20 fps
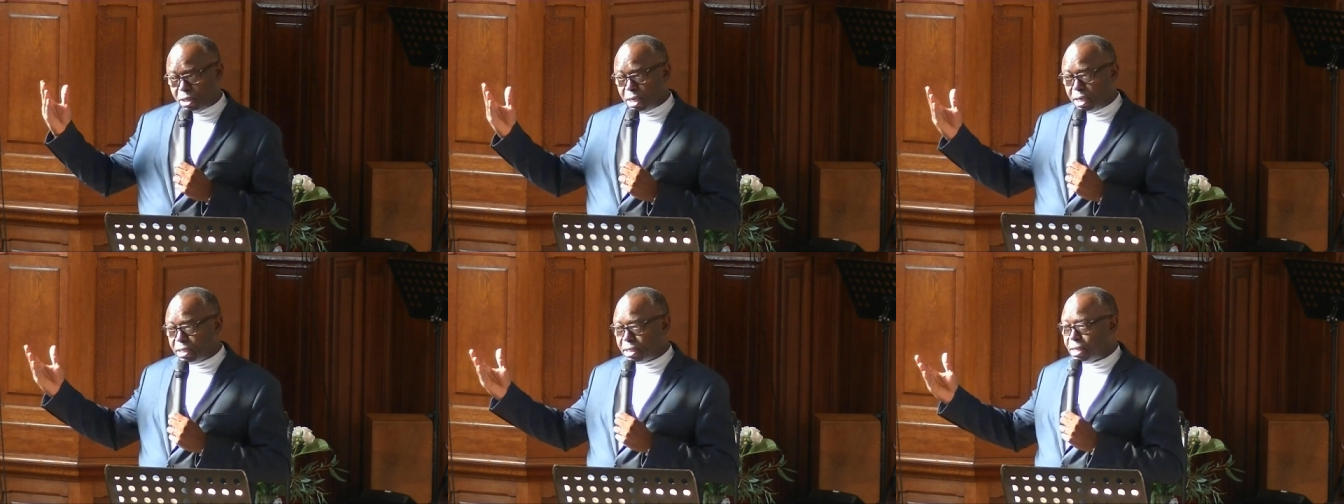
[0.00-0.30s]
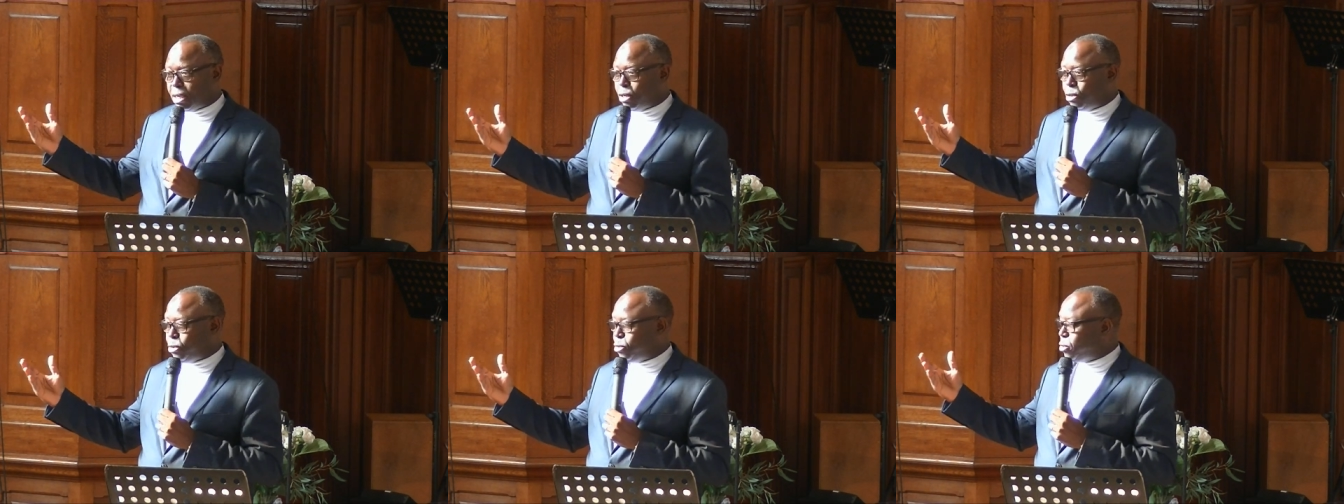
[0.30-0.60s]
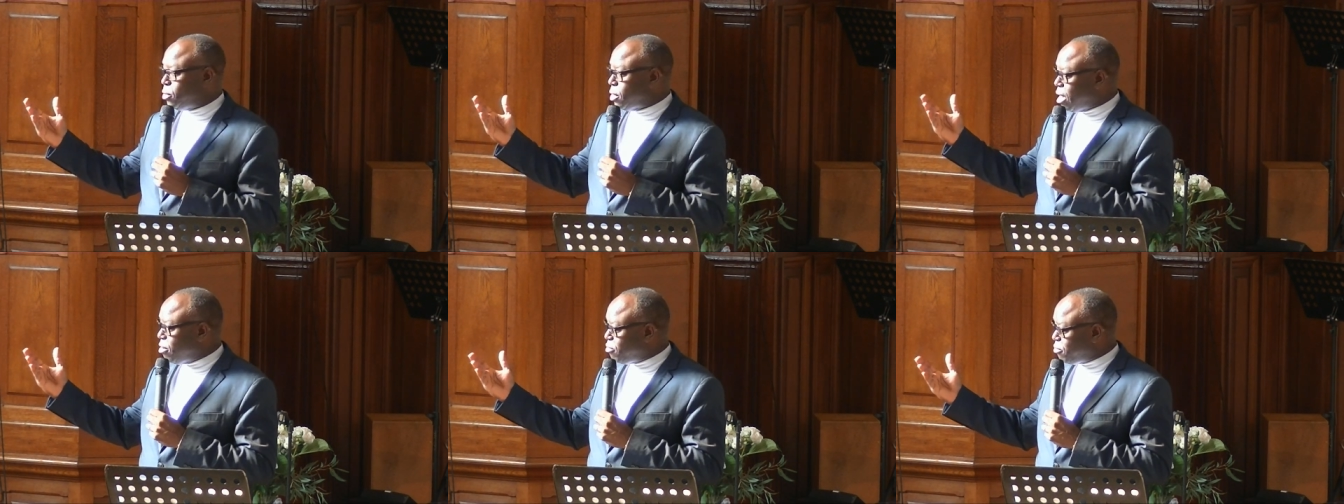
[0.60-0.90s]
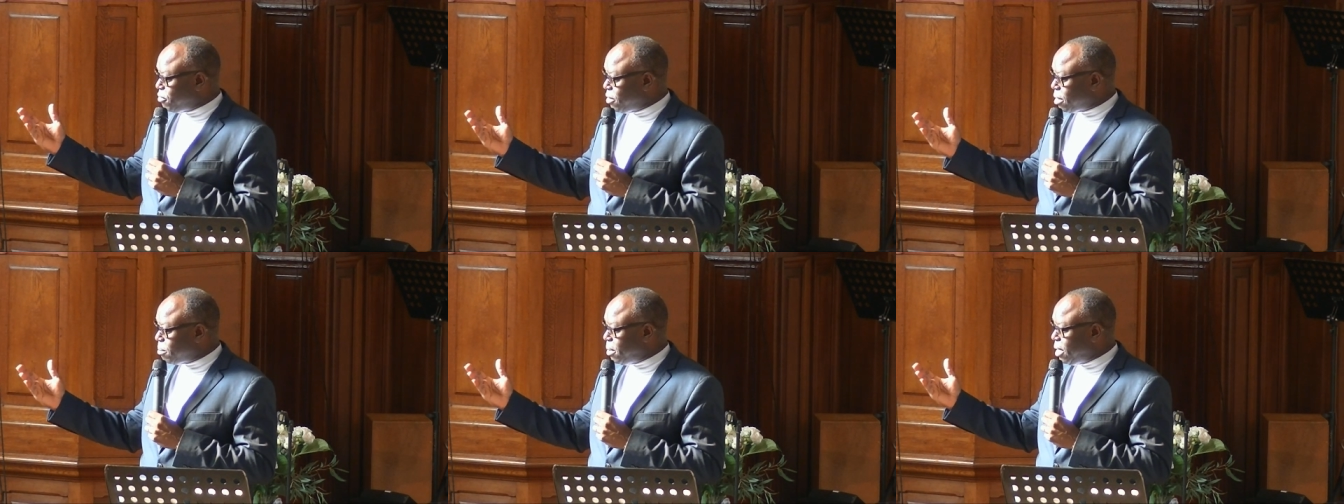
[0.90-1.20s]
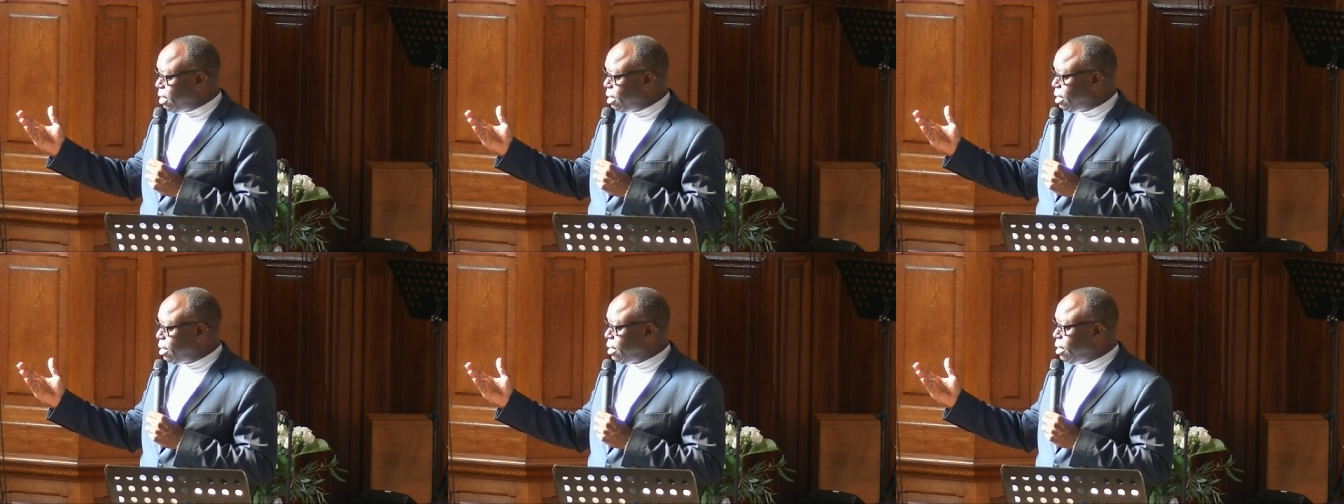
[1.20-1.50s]
dans un lieu
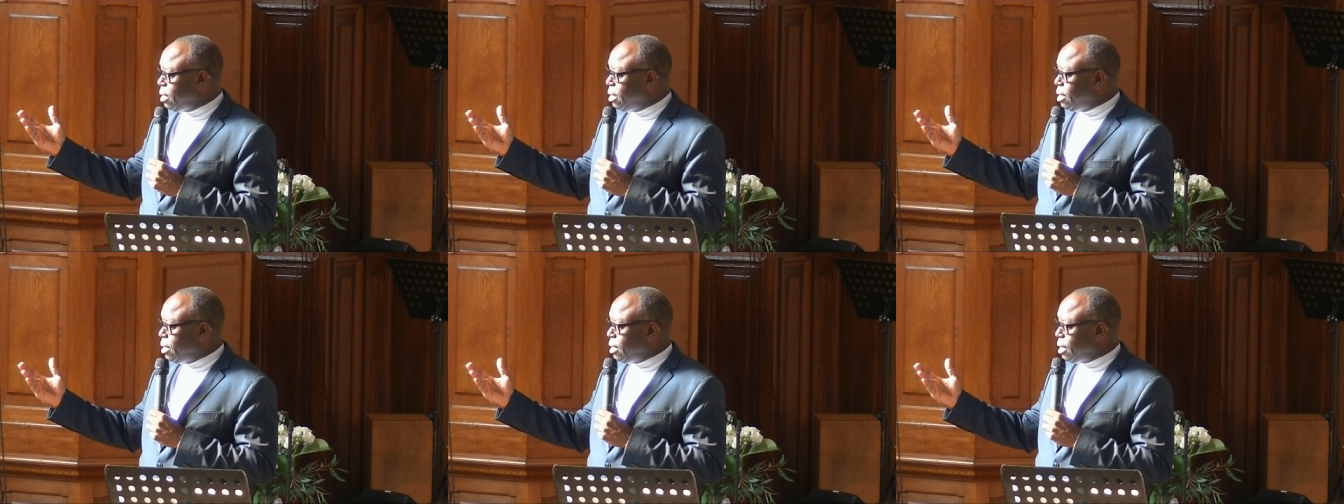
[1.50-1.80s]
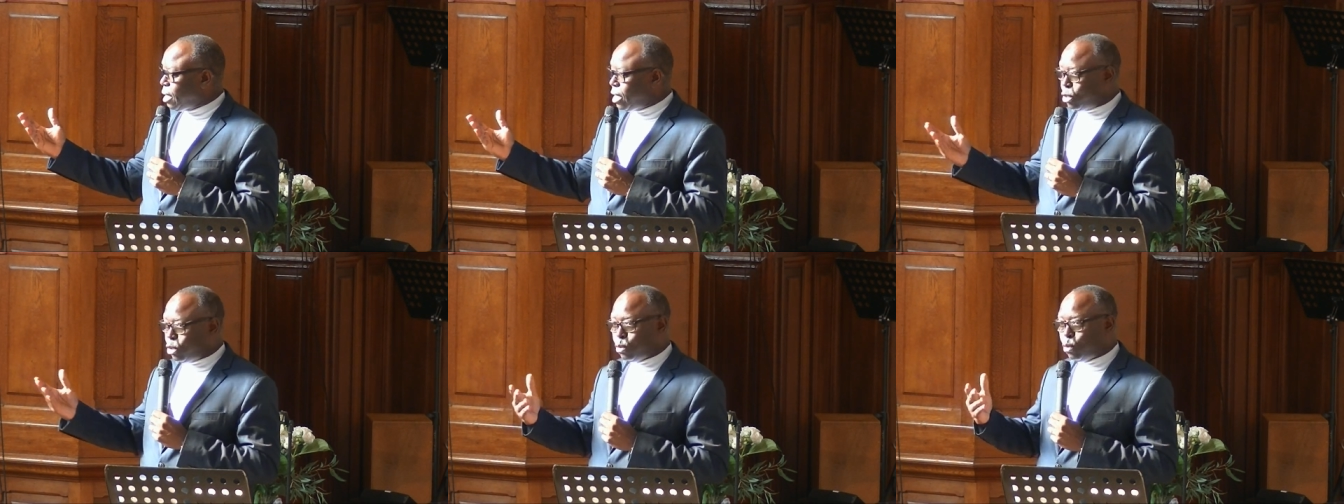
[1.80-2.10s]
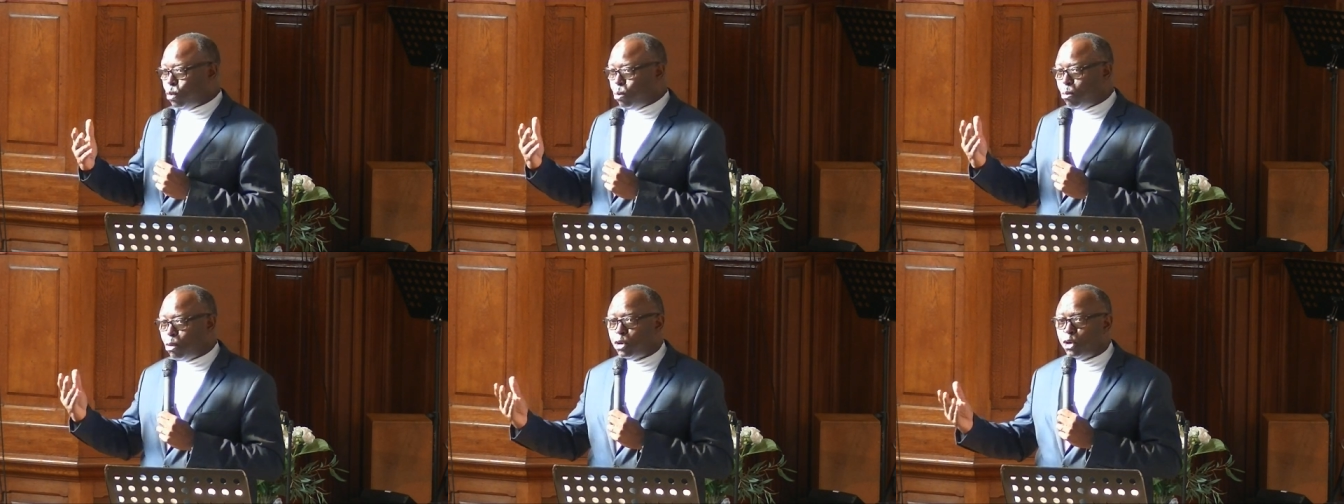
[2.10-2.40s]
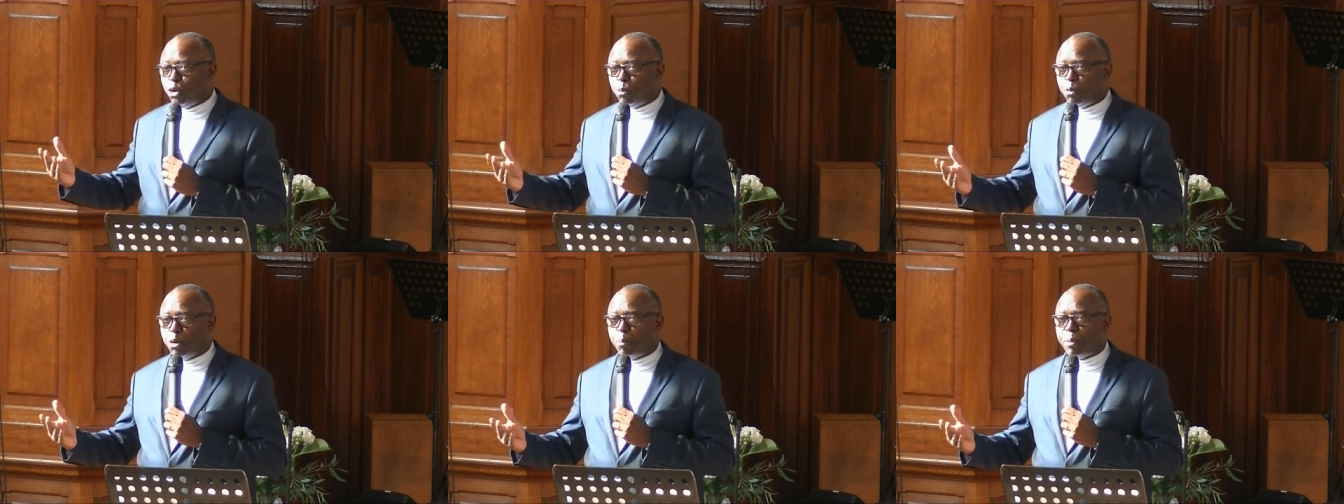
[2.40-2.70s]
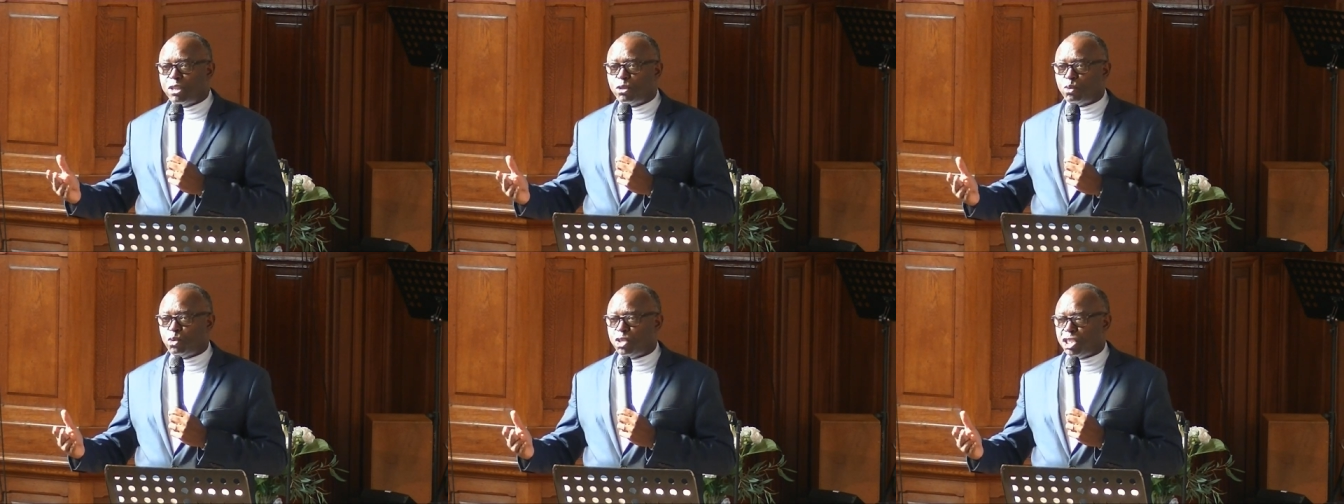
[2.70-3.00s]
enfermé que tout le monde ne peut
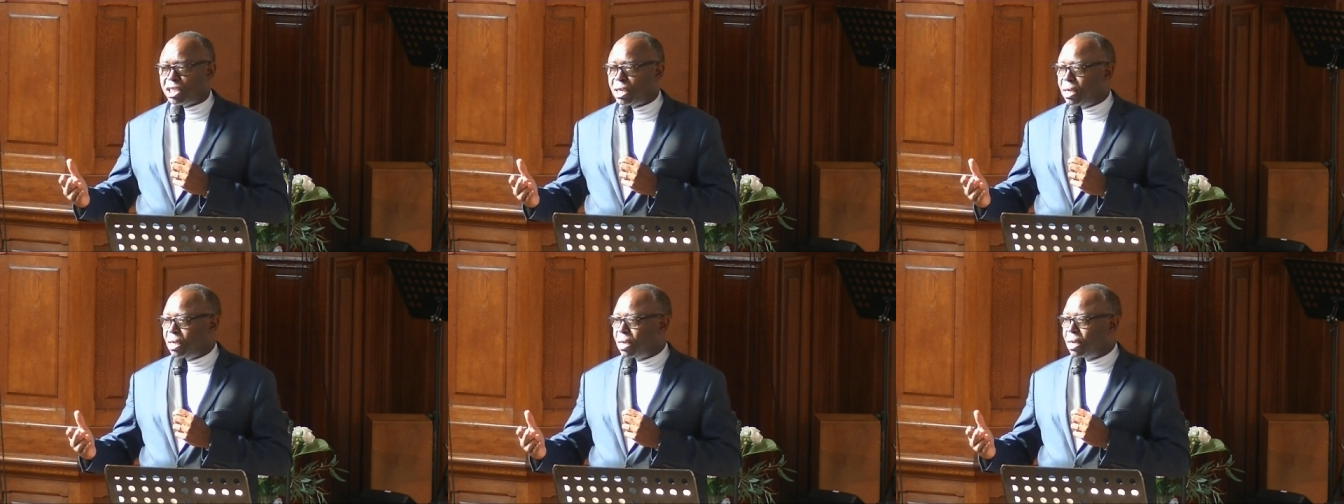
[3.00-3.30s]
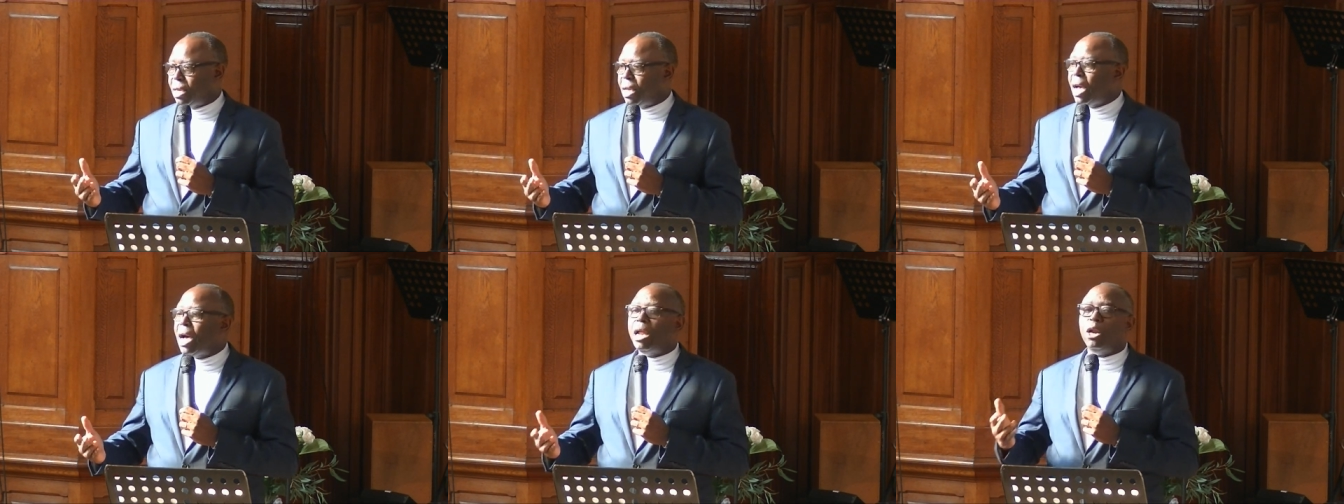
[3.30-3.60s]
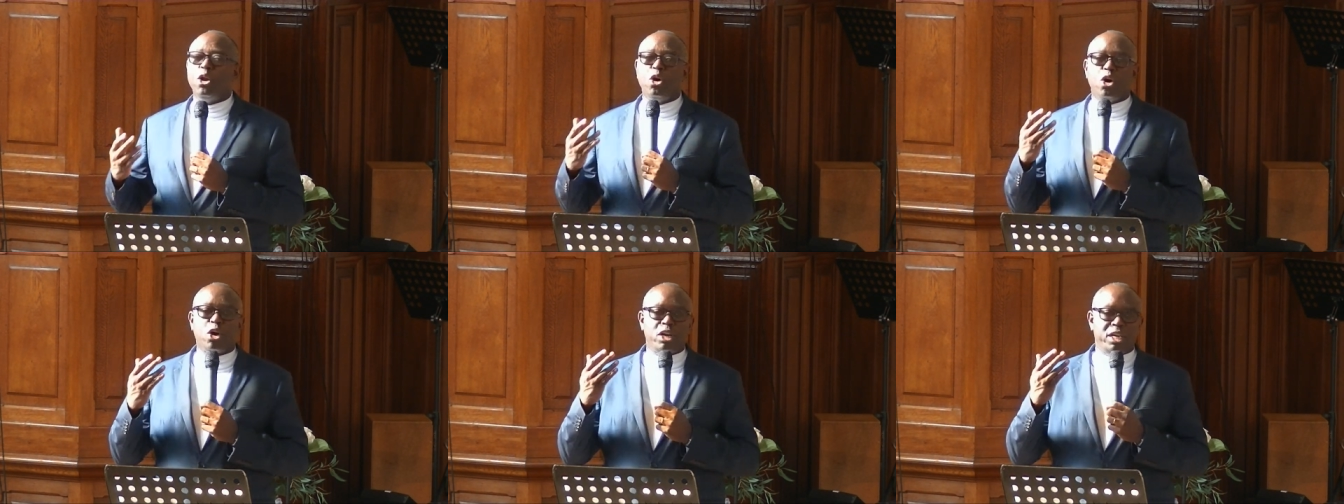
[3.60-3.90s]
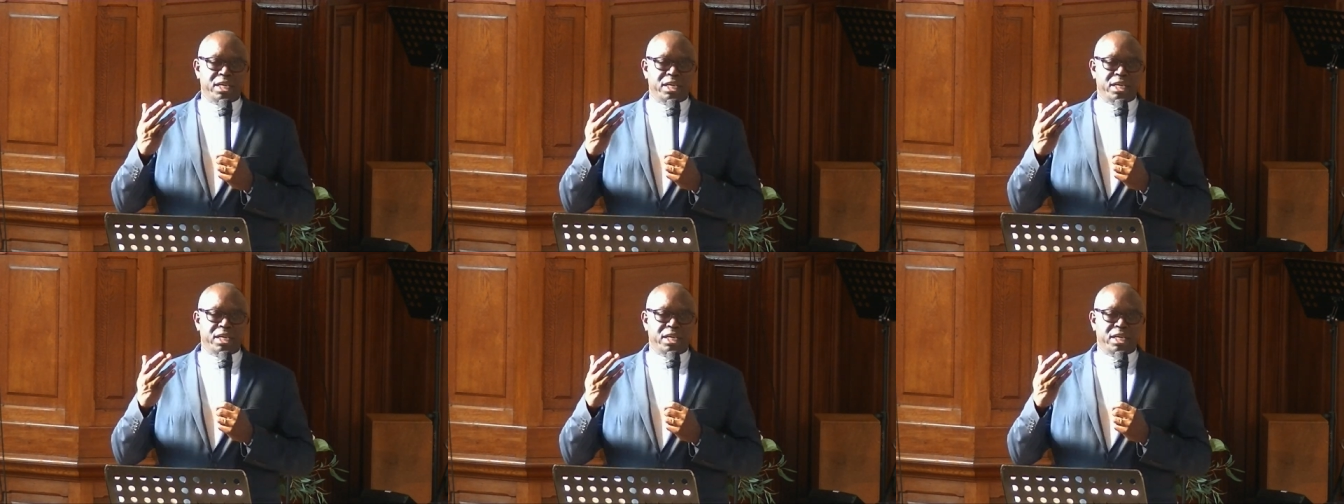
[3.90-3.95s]
pas toucher, alors